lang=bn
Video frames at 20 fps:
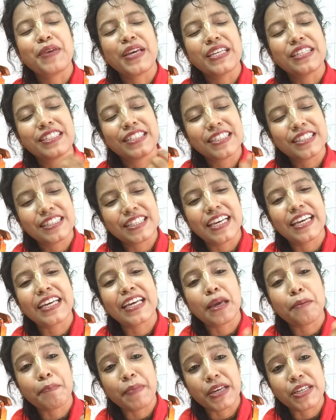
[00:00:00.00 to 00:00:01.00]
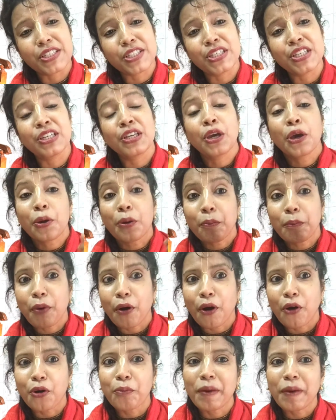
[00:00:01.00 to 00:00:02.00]
বেশি থেকে বেশি
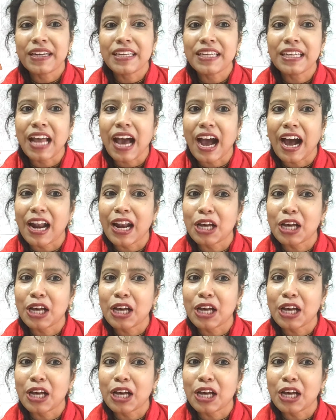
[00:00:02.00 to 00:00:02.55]
ভগবানের